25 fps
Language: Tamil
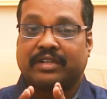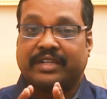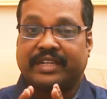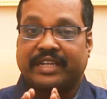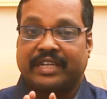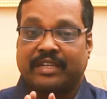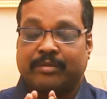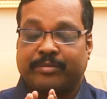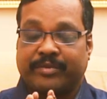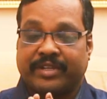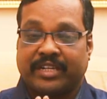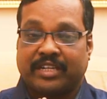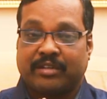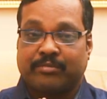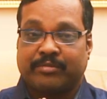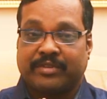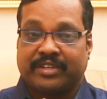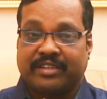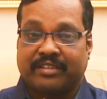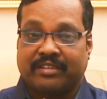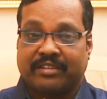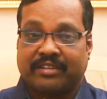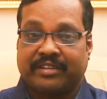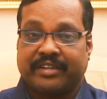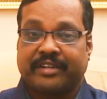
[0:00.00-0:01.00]
நேர்மையான
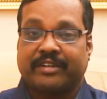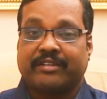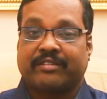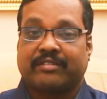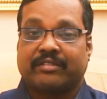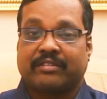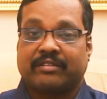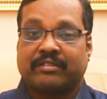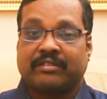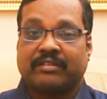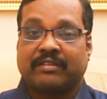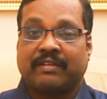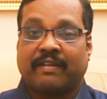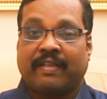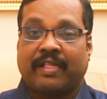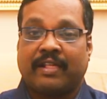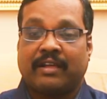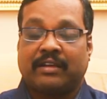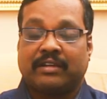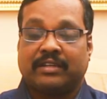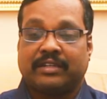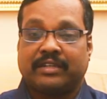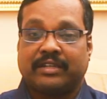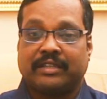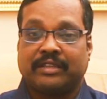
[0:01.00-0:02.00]
மனிதர்கள்
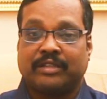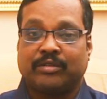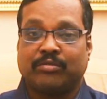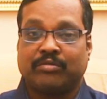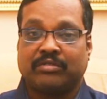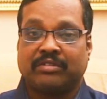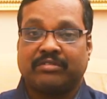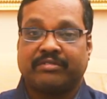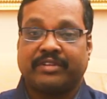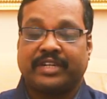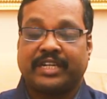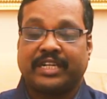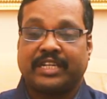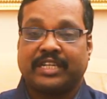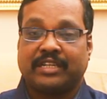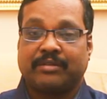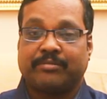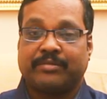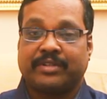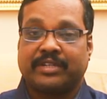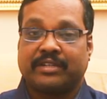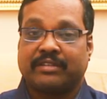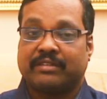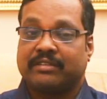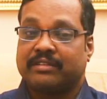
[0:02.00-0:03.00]
எந்த ஒரு
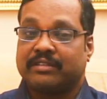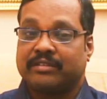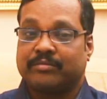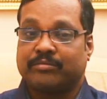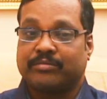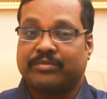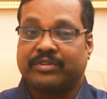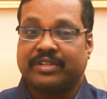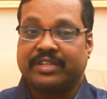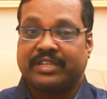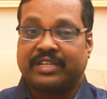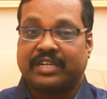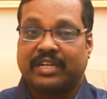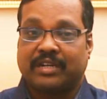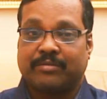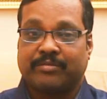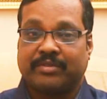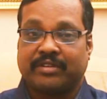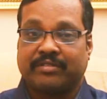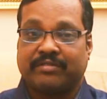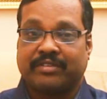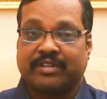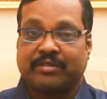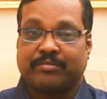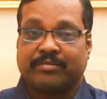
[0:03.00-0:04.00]
வேலையும் எடுத்து
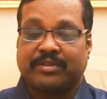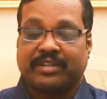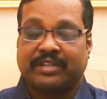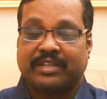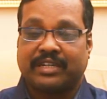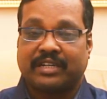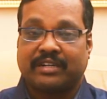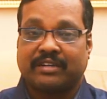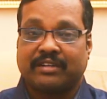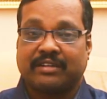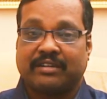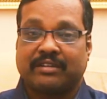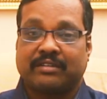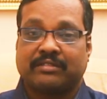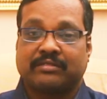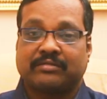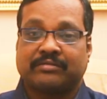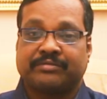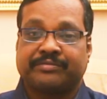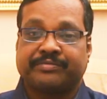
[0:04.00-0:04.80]
முடிக்காமல் விடமாட்டார்கள்